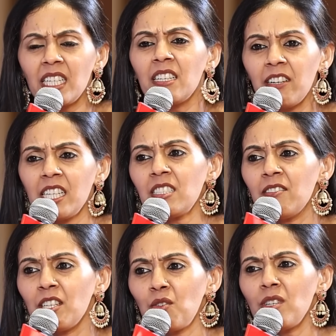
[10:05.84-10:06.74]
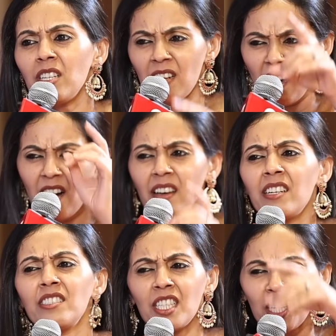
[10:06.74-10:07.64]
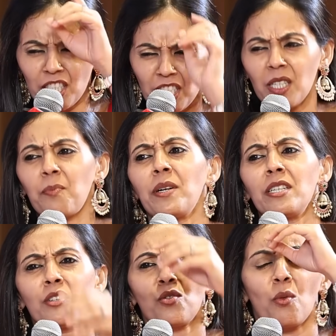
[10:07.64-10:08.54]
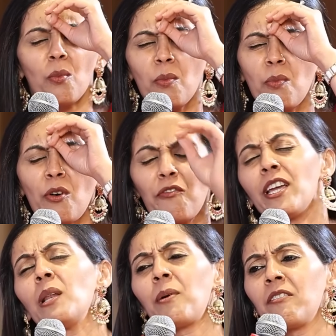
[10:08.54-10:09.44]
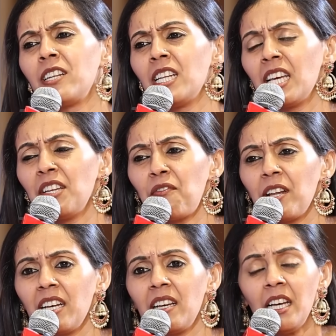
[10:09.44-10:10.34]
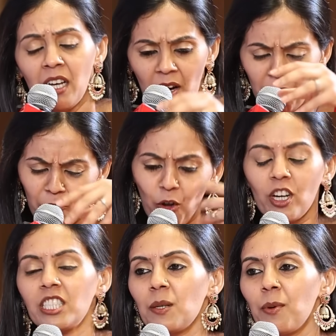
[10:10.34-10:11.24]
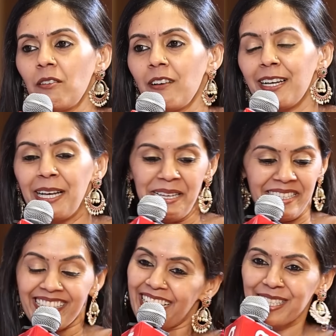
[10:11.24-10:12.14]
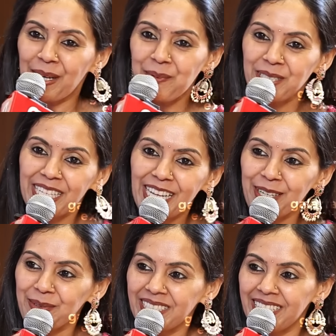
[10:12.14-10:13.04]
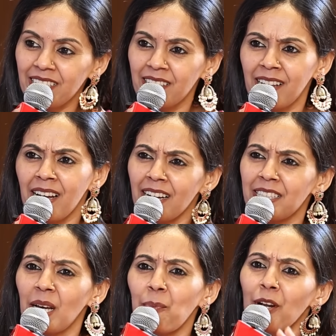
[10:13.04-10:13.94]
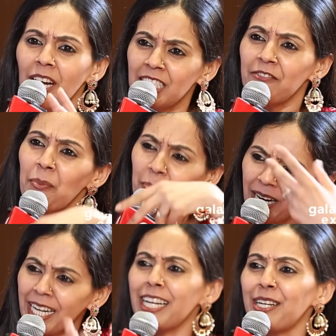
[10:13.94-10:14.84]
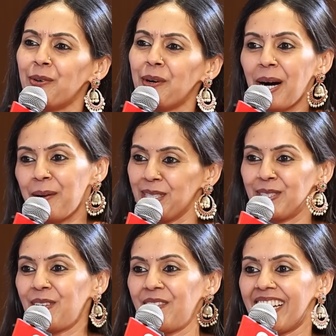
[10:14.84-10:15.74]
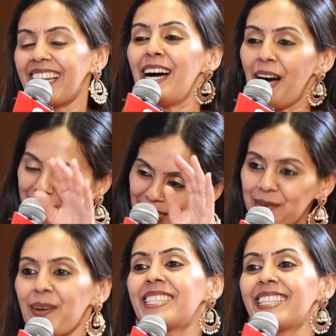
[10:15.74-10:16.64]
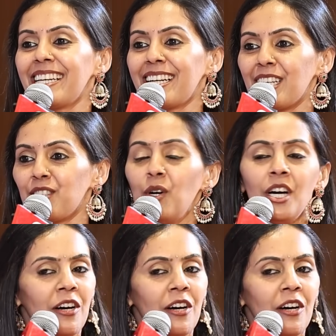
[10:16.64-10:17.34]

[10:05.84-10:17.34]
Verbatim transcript: ரெண்டு வயசு வரைக்கும் நீ நார் அடித்து கஷ்டப்பட்டு ரொம்ப ஃபீல் பண்ணுவ நீ லைஃப்பில் அவ்வளோ கஷ்டப்படுவ சார் அதுக்கப்புறம் சரியாயிடுமா சார் அதுக்கப்புறம் அதுவே பழகிடும் அப்படின்னு சொல்லுவார்ல அதே மாதிரி தான் எங்கள் கதையும்